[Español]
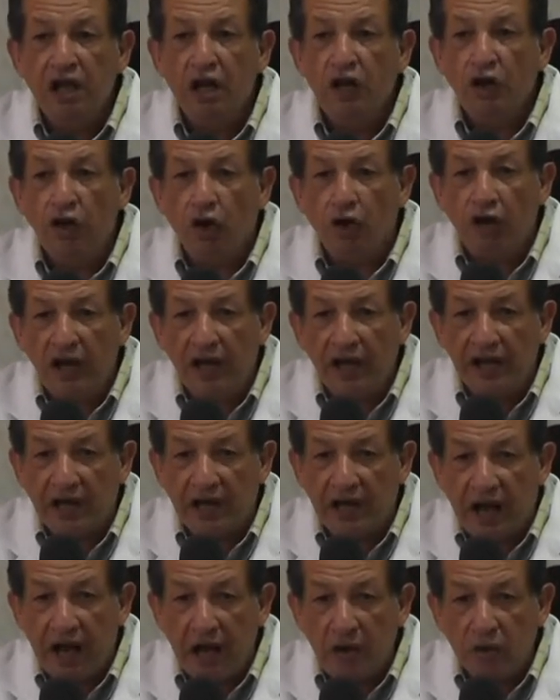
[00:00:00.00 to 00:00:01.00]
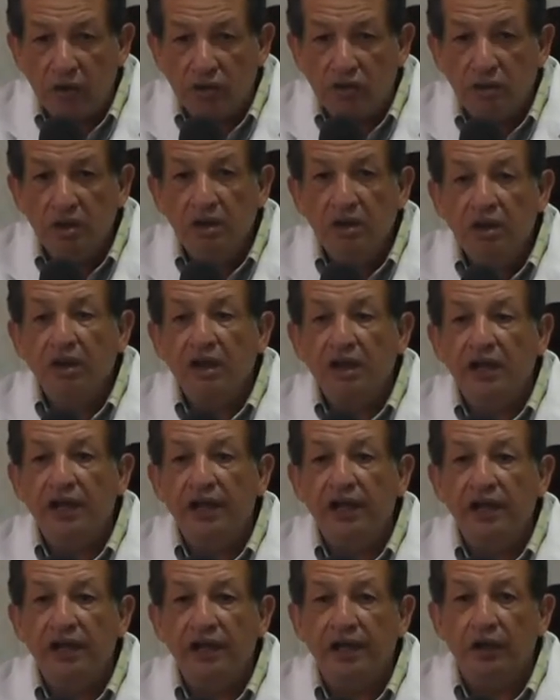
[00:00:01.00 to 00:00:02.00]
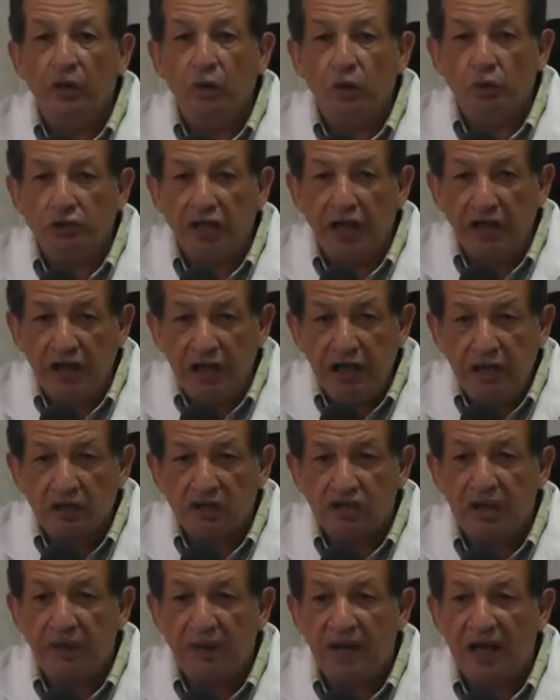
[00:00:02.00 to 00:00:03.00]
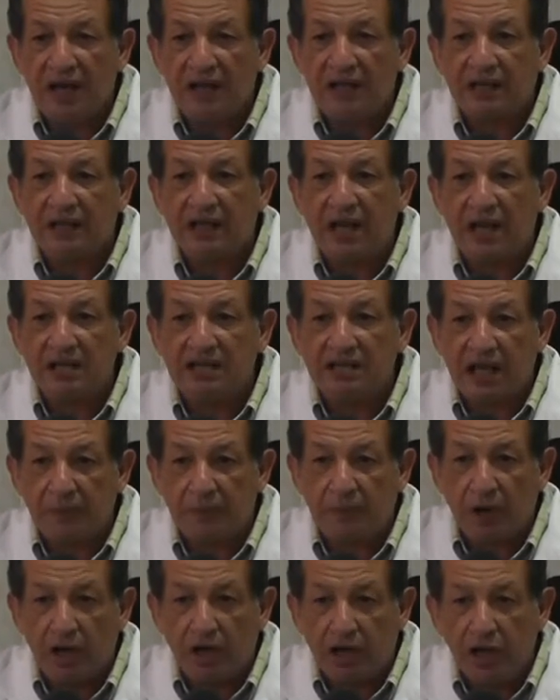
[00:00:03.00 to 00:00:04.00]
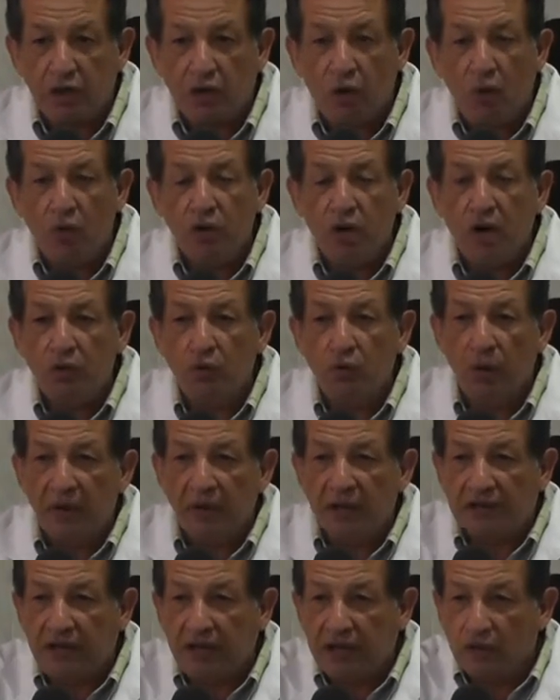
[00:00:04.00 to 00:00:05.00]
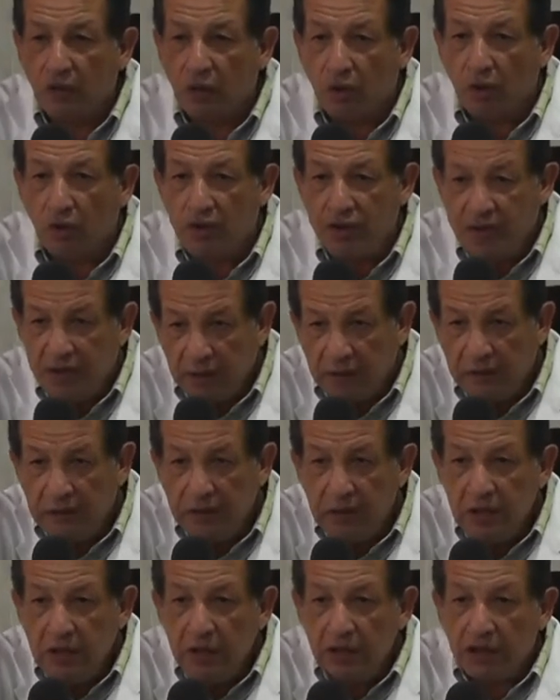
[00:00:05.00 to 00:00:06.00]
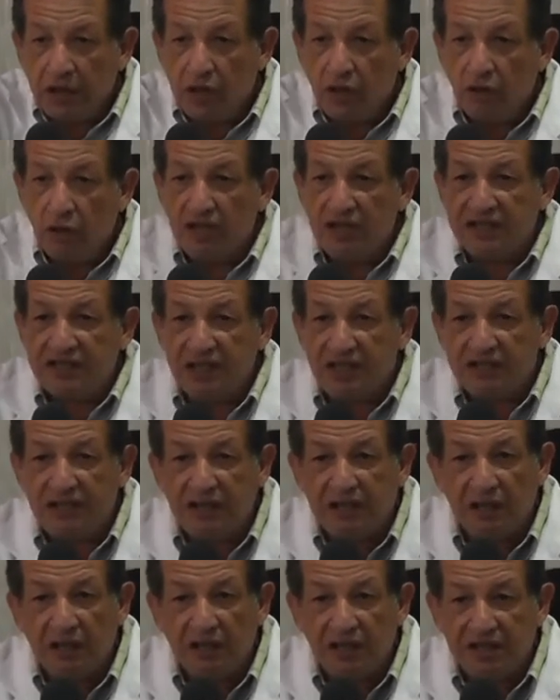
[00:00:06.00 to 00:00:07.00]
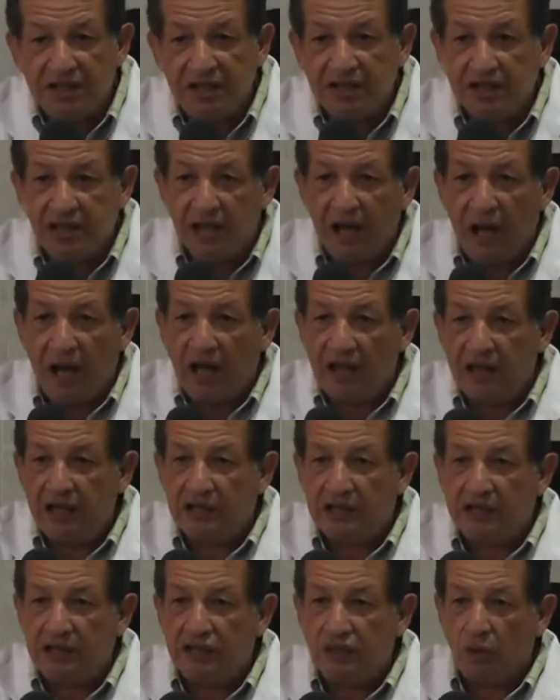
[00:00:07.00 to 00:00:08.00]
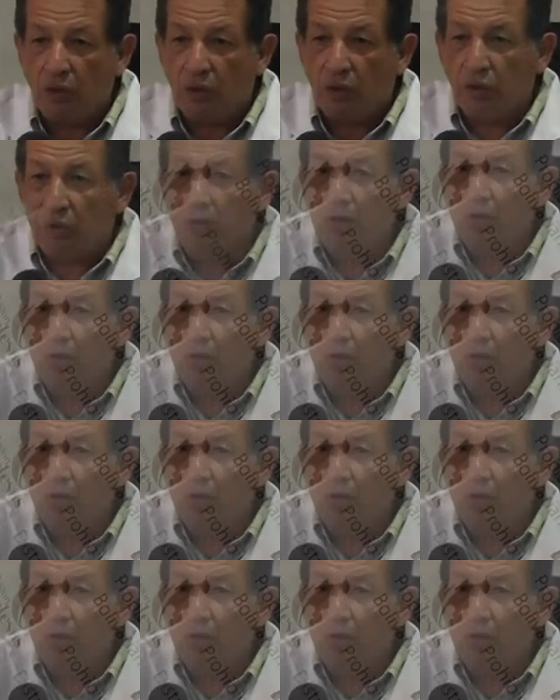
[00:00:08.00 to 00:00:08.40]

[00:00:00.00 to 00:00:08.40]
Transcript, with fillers: Los legrados eh, uterinos se van a realizar por aquí con unas nuevas tecnologías que no necesitan ni siquiera anestesiólogo.